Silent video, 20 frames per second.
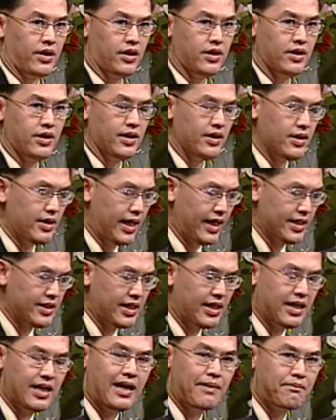อก อาจ
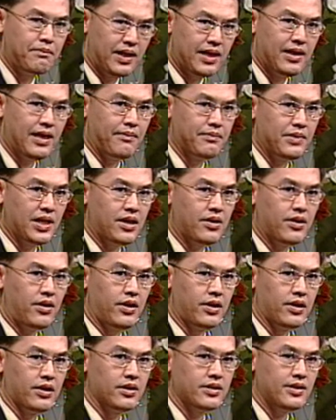จะคลำและคลำได้ก้อ
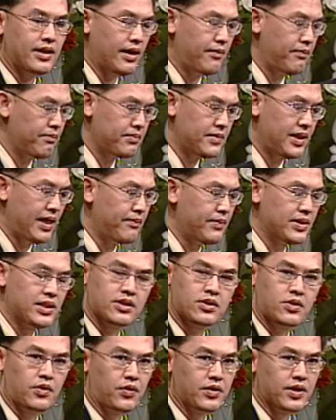น แต่แต่มันจะ
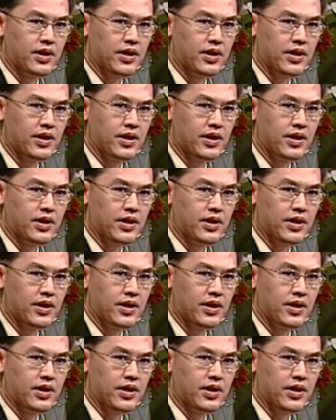ตรง